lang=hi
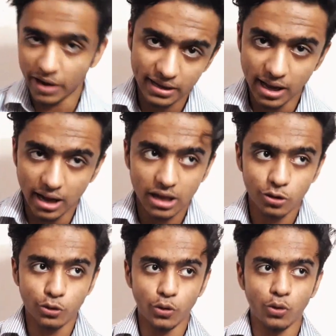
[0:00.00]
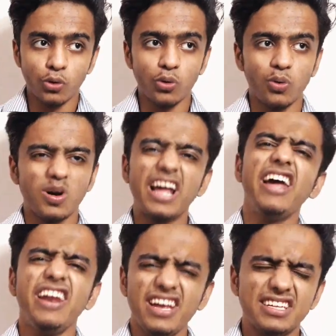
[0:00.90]
फायदा तो
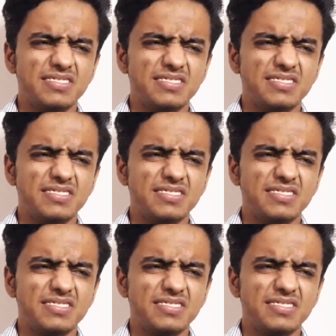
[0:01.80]
खैर